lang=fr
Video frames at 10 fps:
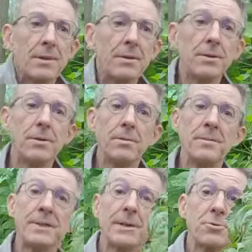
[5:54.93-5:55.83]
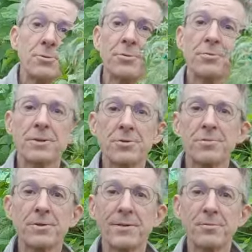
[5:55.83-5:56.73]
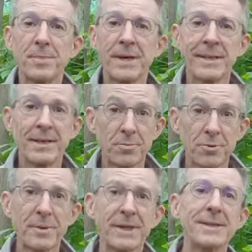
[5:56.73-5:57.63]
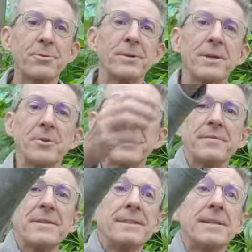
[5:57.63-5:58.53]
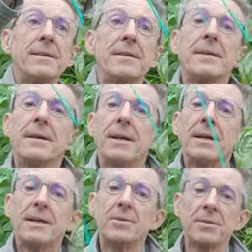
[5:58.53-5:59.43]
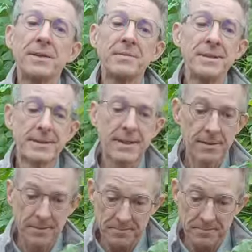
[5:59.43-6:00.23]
Euh, mais là aujourd'hui, je voudrais vous parler plus particulièrement des ficelles. Alors les ficelles,